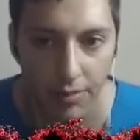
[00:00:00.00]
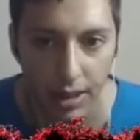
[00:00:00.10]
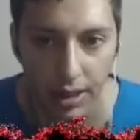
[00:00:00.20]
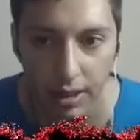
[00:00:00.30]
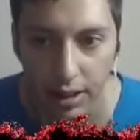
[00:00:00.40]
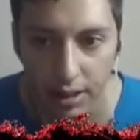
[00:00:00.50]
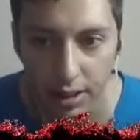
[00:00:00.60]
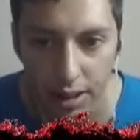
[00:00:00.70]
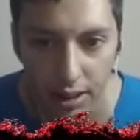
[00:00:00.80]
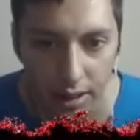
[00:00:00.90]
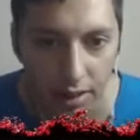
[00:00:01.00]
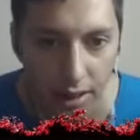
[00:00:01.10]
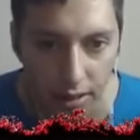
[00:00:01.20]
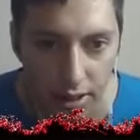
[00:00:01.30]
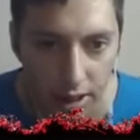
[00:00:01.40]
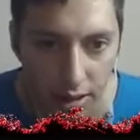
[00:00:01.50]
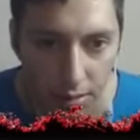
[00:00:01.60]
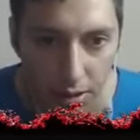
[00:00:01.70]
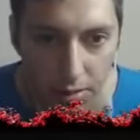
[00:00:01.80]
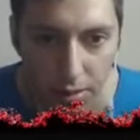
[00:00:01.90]
Esto está cerrado, está abierto, así que
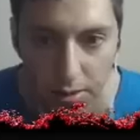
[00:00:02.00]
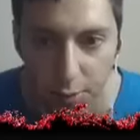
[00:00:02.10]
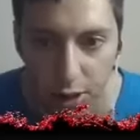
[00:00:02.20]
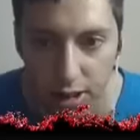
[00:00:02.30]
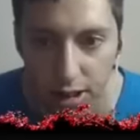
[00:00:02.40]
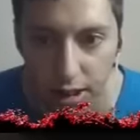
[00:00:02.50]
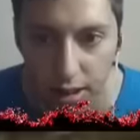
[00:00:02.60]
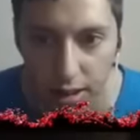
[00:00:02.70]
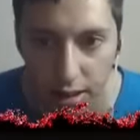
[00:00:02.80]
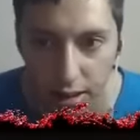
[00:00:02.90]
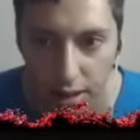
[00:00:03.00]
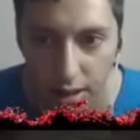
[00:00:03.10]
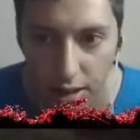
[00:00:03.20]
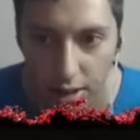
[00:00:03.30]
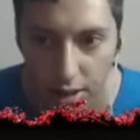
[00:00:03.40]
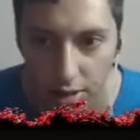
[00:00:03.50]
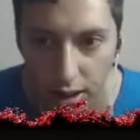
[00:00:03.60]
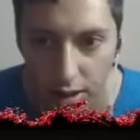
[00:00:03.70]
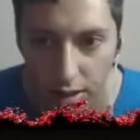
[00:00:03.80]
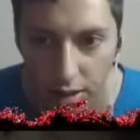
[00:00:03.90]
podemos, vamos a poder seguir
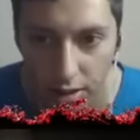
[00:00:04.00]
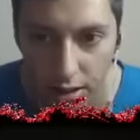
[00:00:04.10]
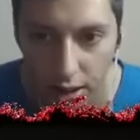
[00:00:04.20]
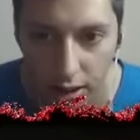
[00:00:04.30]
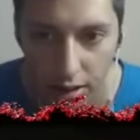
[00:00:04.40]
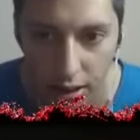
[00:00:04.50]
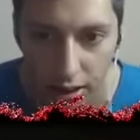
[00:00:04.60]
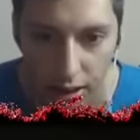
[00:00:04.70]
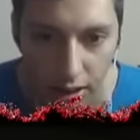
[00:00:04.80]
subiendo. Ahí voy.